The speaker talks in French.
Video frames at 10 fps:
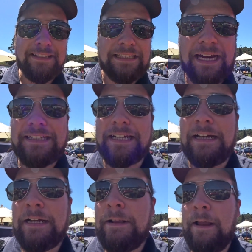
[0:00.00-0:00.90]
est très
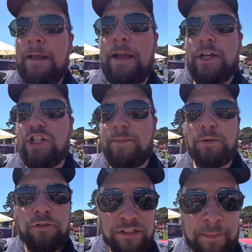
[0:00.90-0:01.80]
intéressant. J'ai
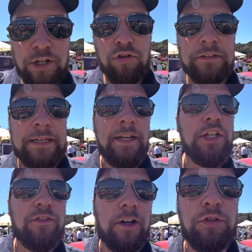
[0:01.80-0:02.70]
bientôt fini ma
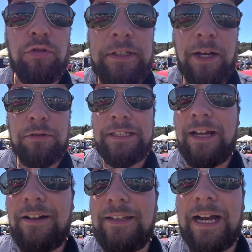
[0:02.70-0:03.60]
journée. Je vais retourner à
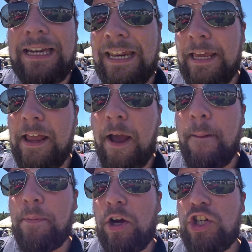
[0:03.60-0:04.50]
l'hôtel dans les
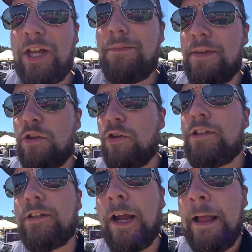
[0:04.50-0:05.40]
euh, prochaines
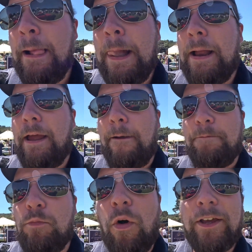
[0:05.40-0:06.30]
minutes. Euh,
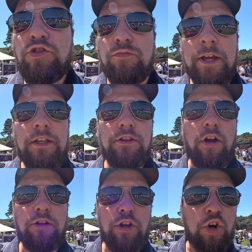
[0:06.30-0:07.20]
mon résumé
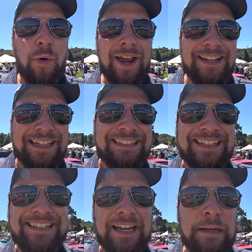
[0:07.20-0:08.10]
de, de est
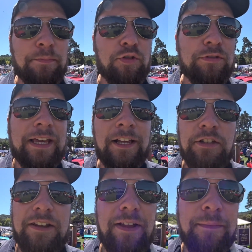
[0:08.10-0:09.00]
assez simple. Je vous dirais que
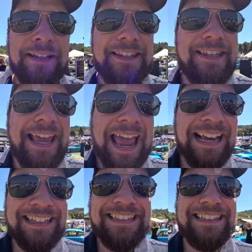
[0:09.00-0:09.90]
c'est un événement qui est
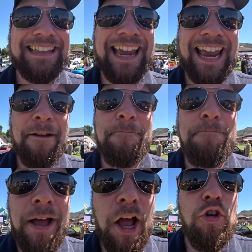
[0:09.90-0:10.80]

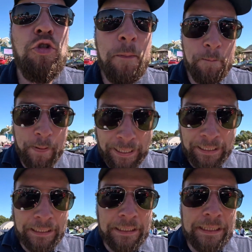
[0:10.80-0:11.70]
extrêmement huppé,